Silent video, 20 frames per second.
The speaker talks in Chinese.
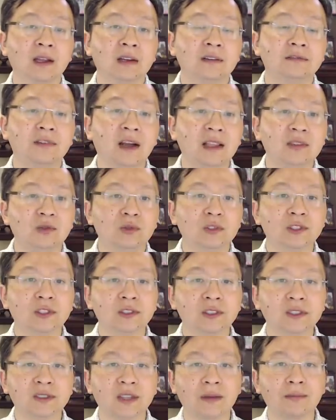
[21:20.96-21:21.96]
万女士
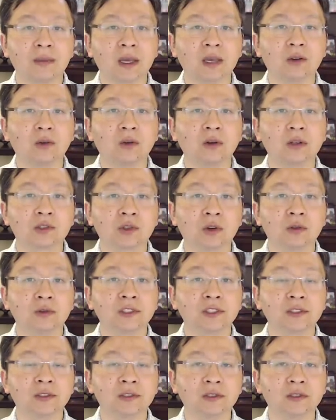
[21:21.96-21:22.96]
是在美国从
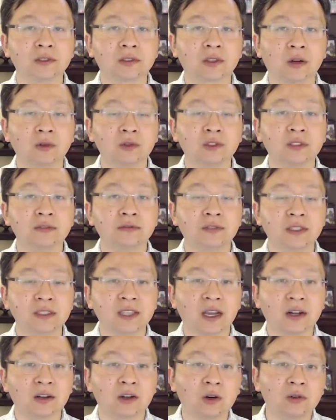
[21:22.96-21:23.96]
事投资风
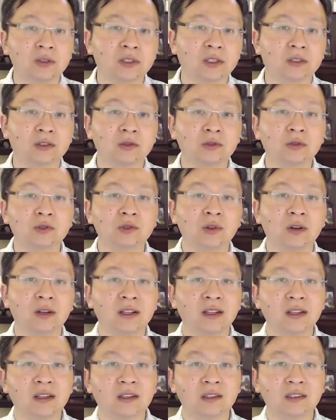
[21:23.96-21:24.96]
险控制的工作。
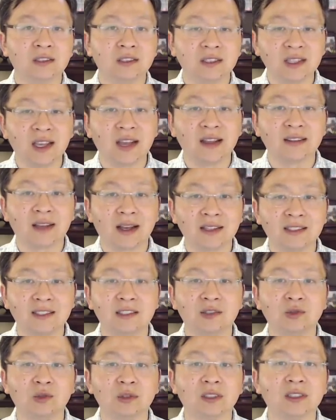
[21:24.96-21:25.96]
今天她
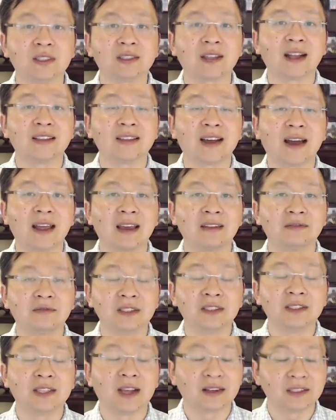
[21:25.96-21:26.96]
继续和大家来
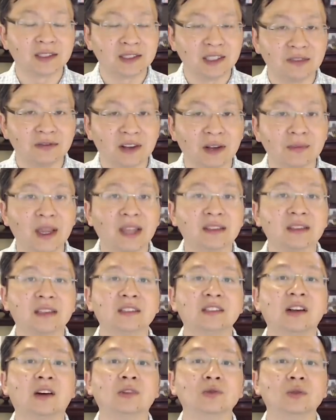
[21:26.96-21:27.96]
分享这方面的
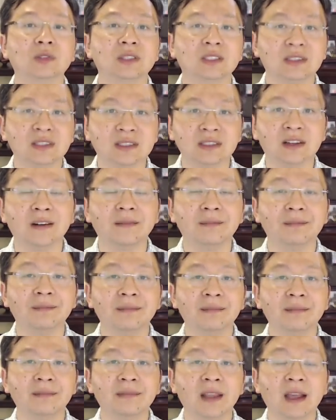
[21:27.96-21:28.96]
教育心得。
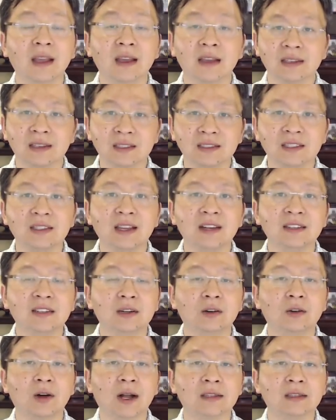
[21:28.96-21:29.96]
那今天这
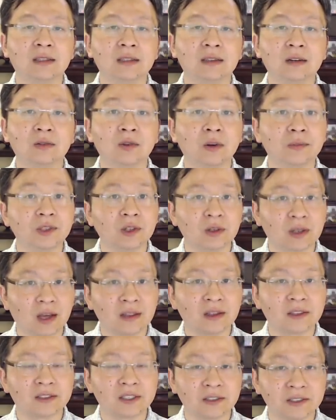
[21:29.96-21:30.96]
个话题呢，我们就聊
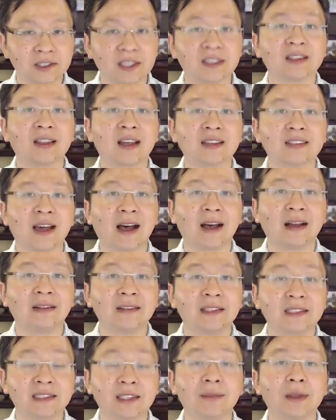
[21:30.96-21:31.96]
到这儿。谢谢大家，
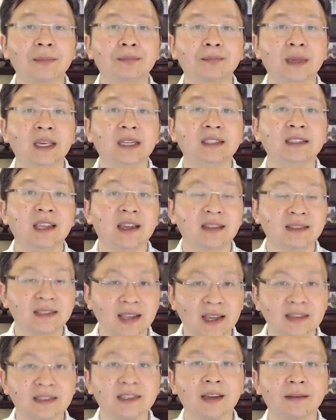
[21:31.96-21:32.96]
咱们明天
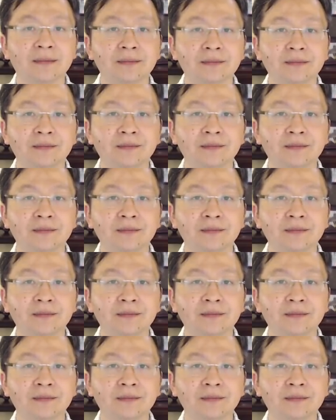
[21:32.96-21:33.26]
再见。